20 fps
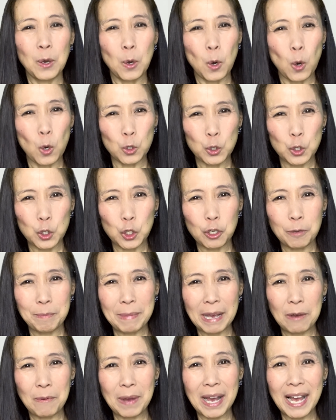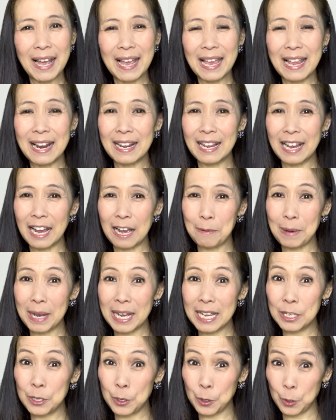オス馬は el
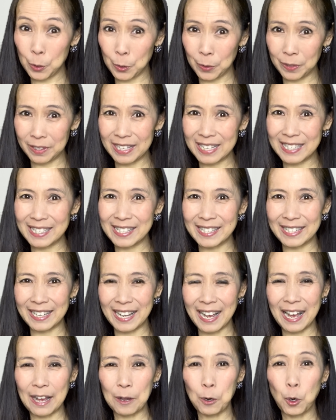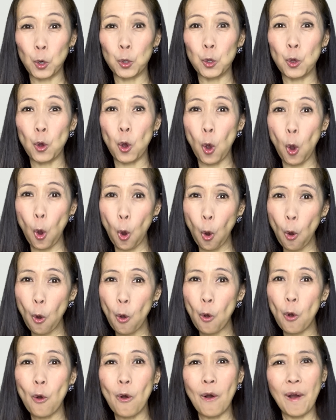caballo ですが、この
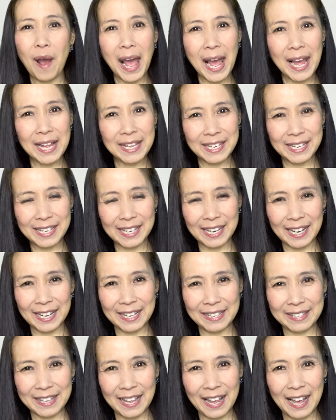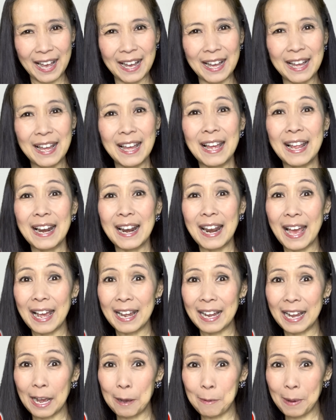O を A に変えた la
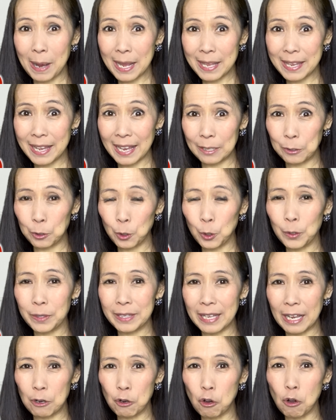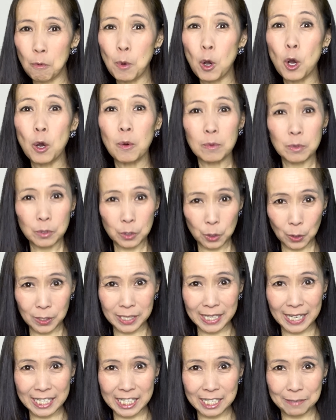caballa という単語も存
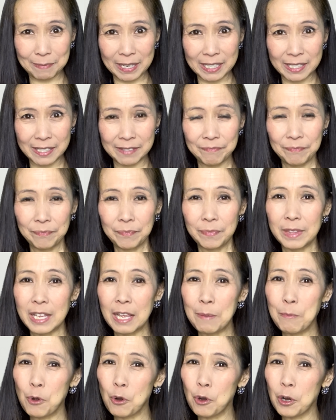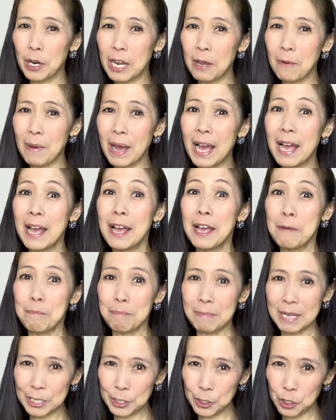在します。でもこれは
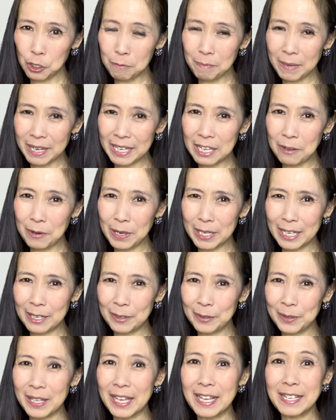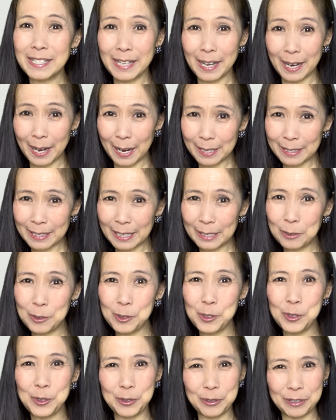メス馬ではなくて魚の
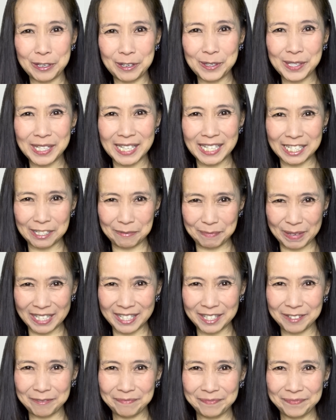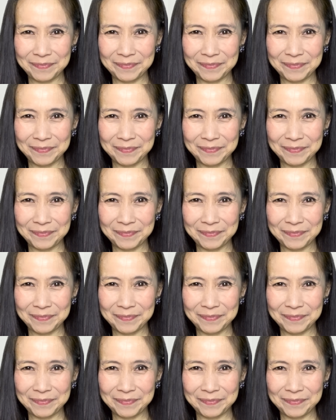種類を指します。